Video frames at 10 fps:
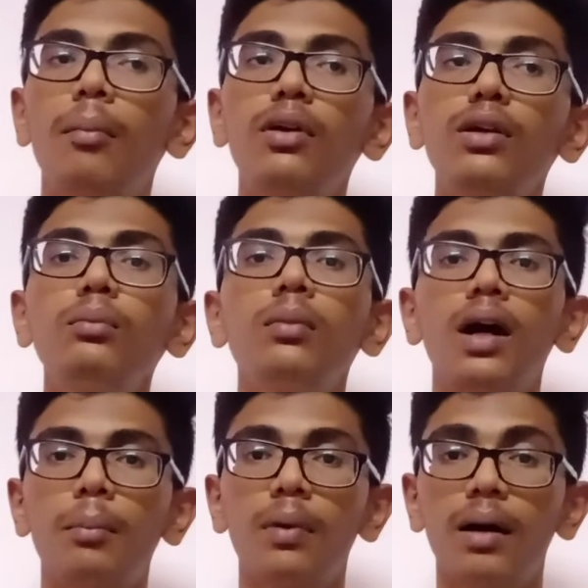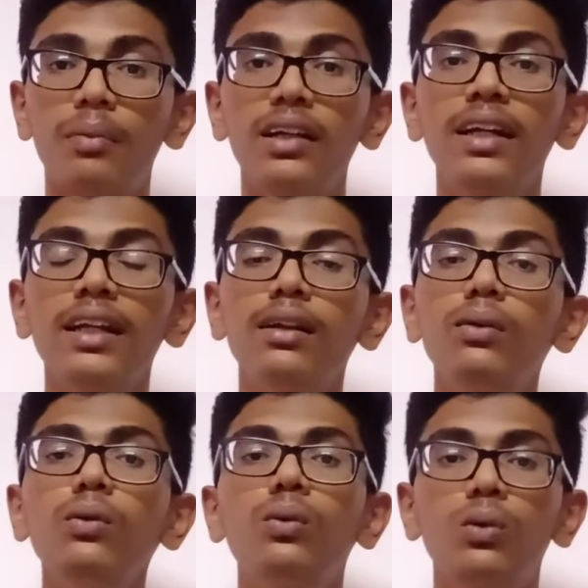அமரும் அமர்கையிலோ
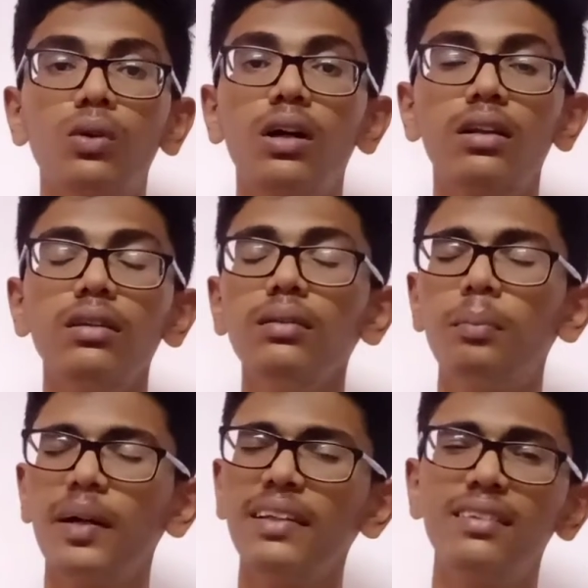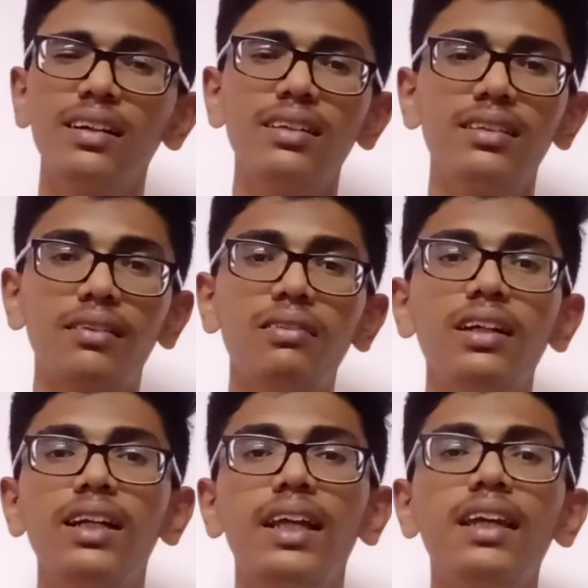உட்கார்ந்து படித்தால்
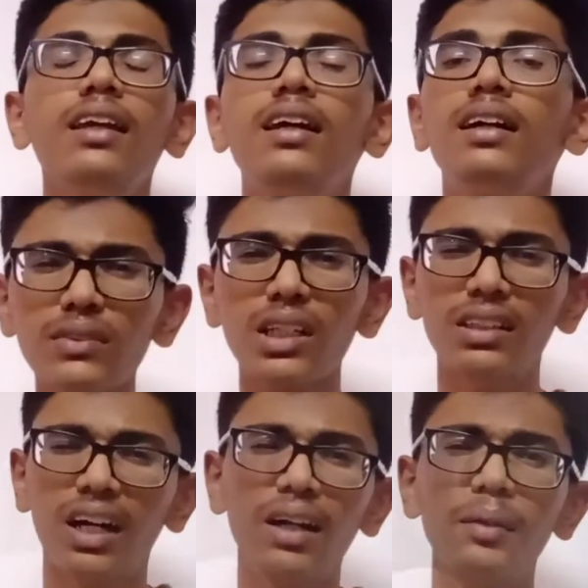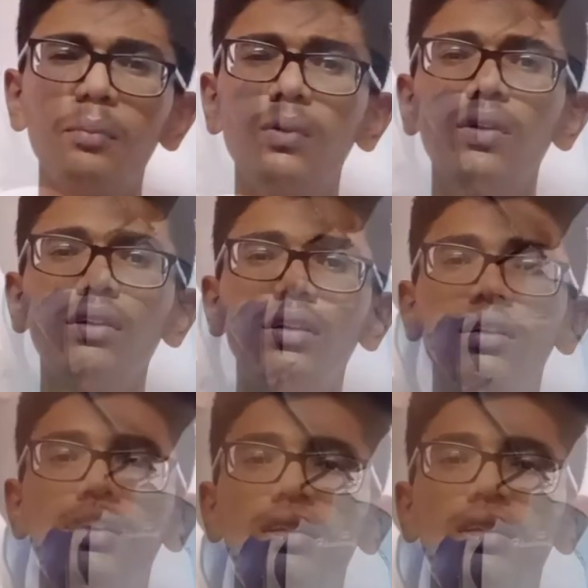தவறில்லை நான் இப்பொழுது